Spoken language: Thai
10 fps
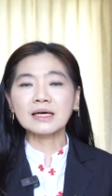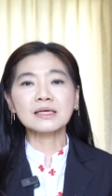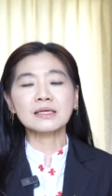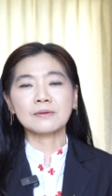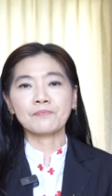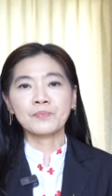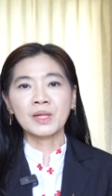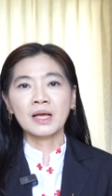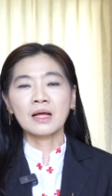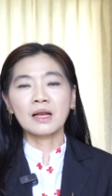ขึ้น
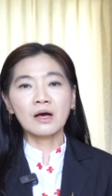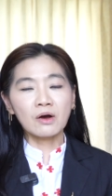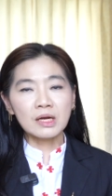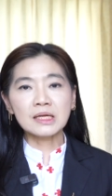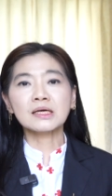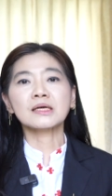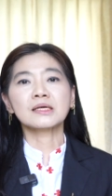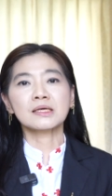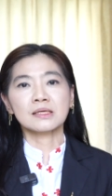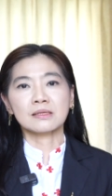แล้วก็ลึก
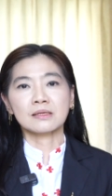ขึ้น